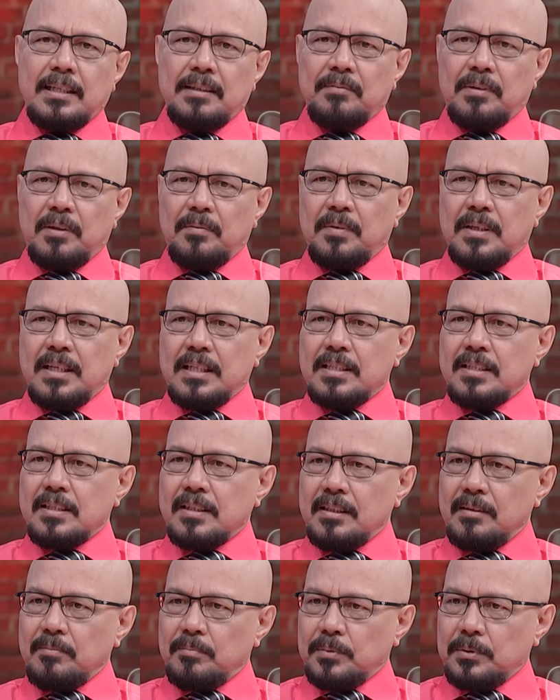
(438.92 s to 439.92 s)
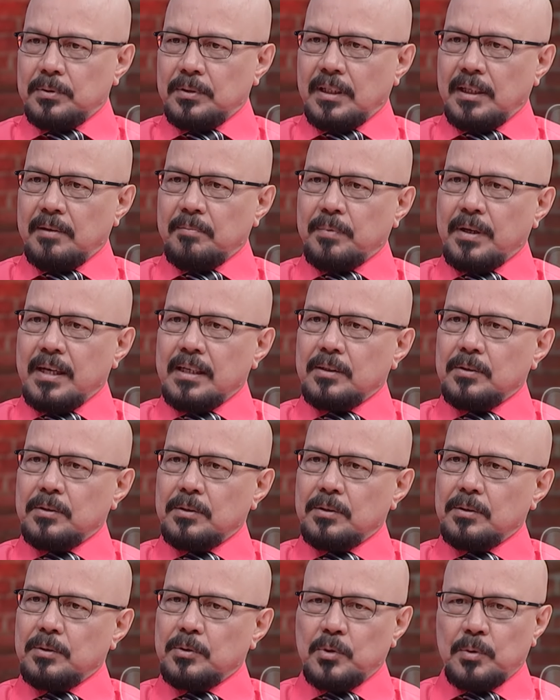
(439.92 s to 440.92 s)
15 ribu naik
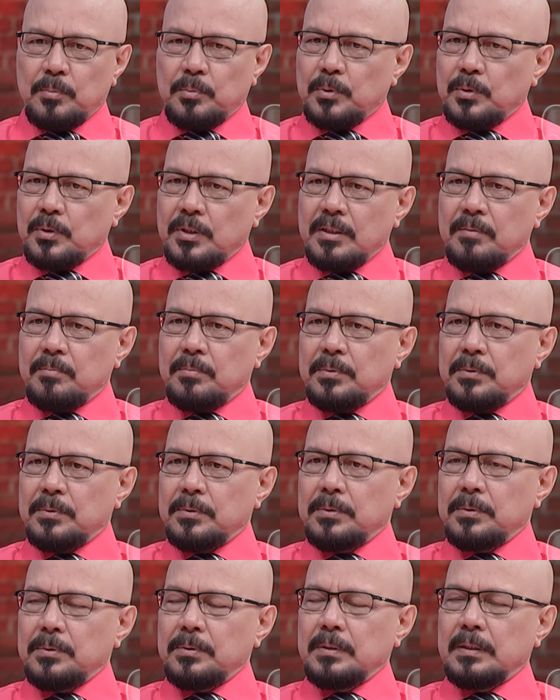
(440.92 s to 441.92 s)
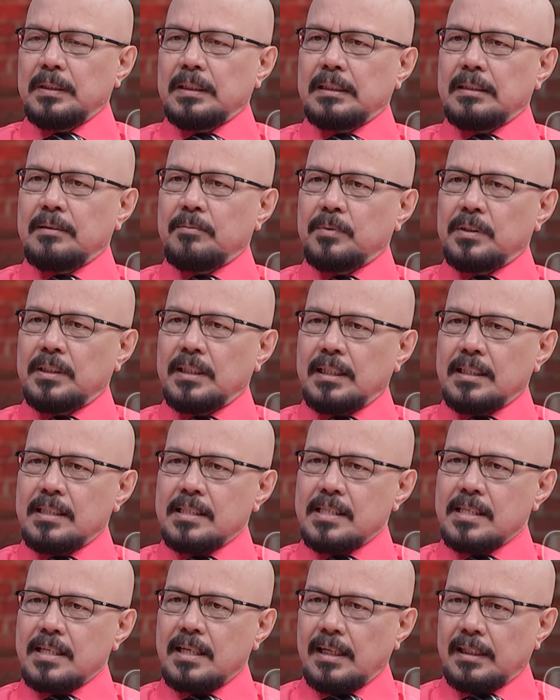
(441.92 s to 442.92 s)
panggung 20 ribu kemudian
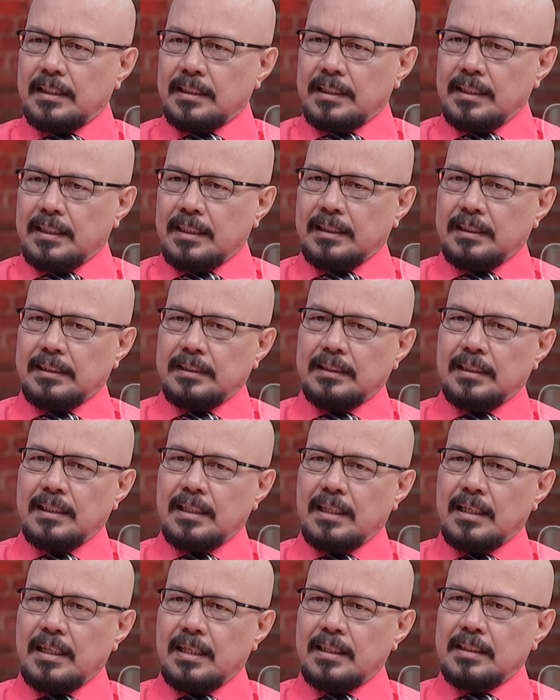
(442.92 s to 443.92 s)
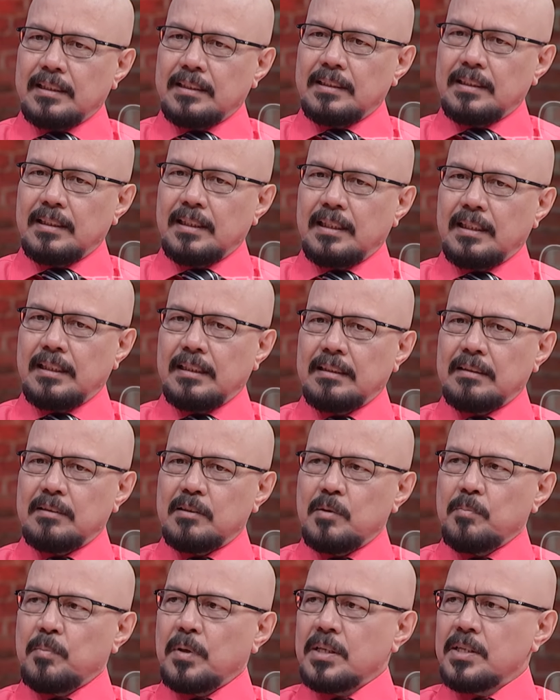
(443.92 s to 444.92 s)
sekarang Anda
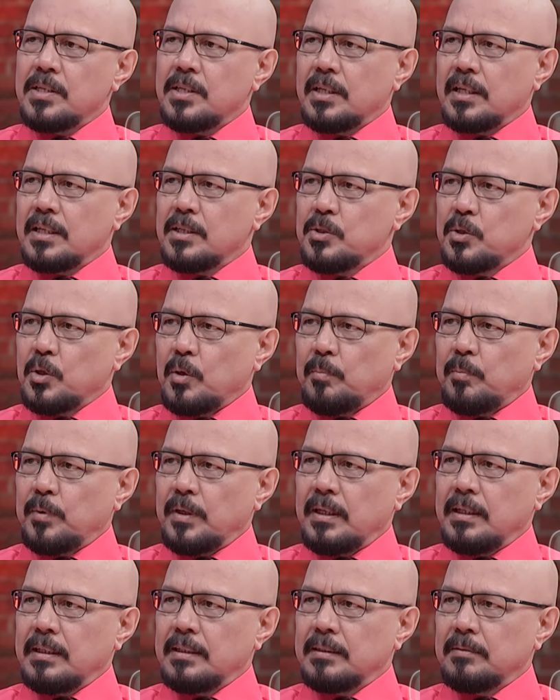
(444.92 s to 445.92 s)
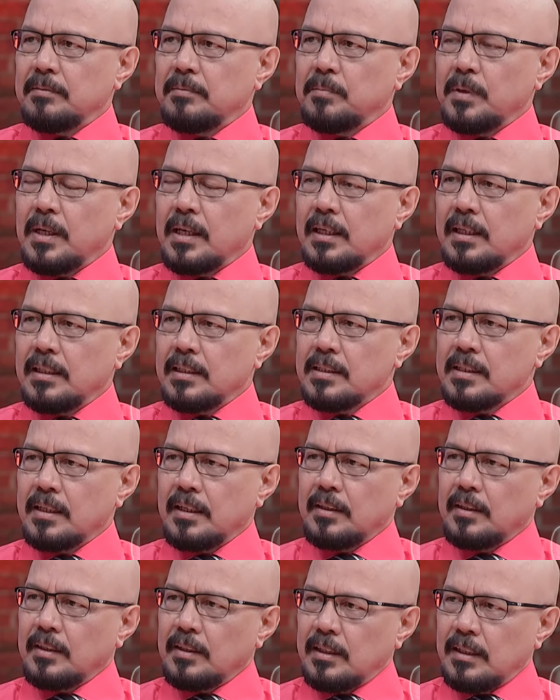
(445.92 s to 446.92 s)
kebanjiran job ya bahkan
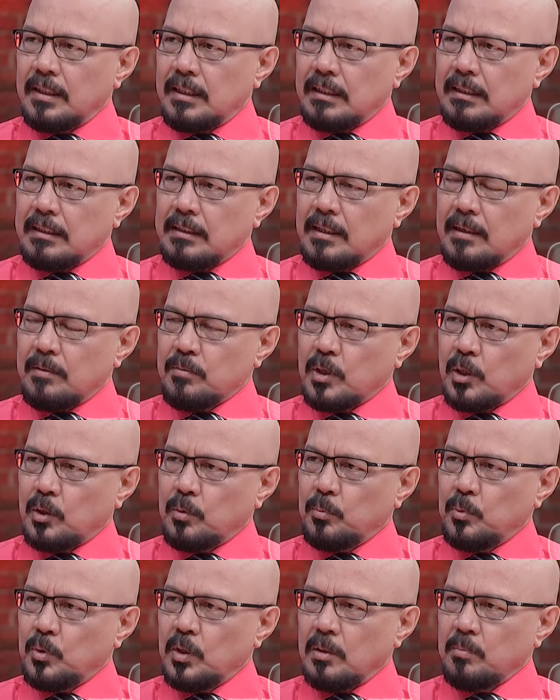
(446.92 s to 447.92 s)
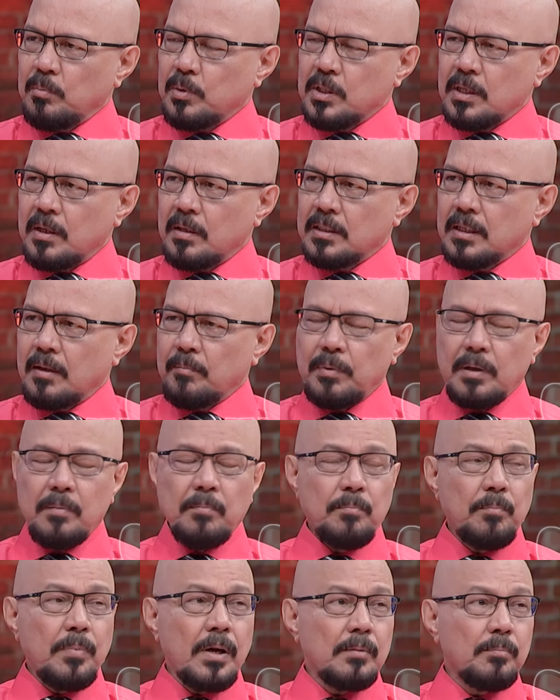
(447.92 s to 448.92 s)
saya dengar dalam satu bulan bisa sampai
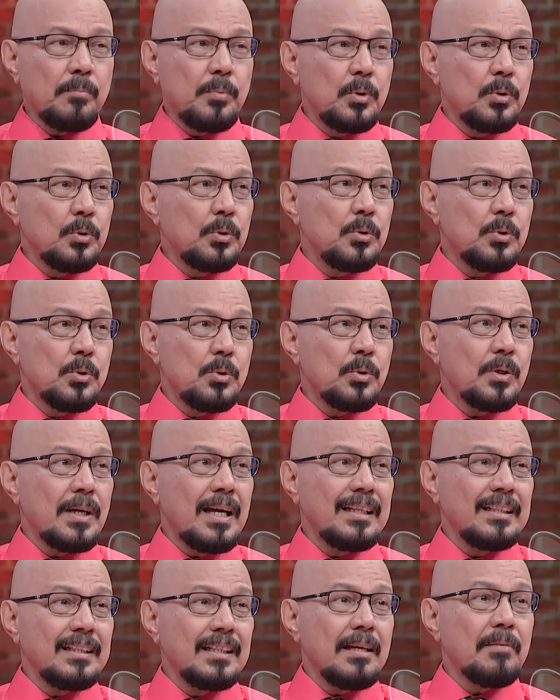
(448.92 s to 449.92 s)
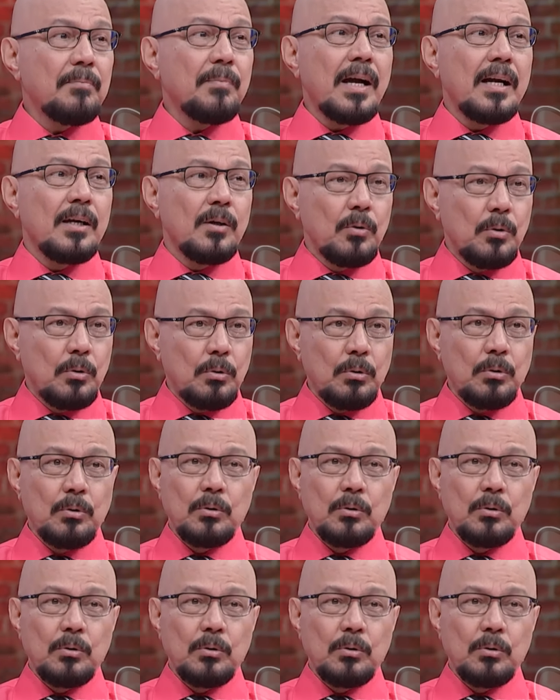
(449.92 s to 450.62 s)
47 kali naik panggung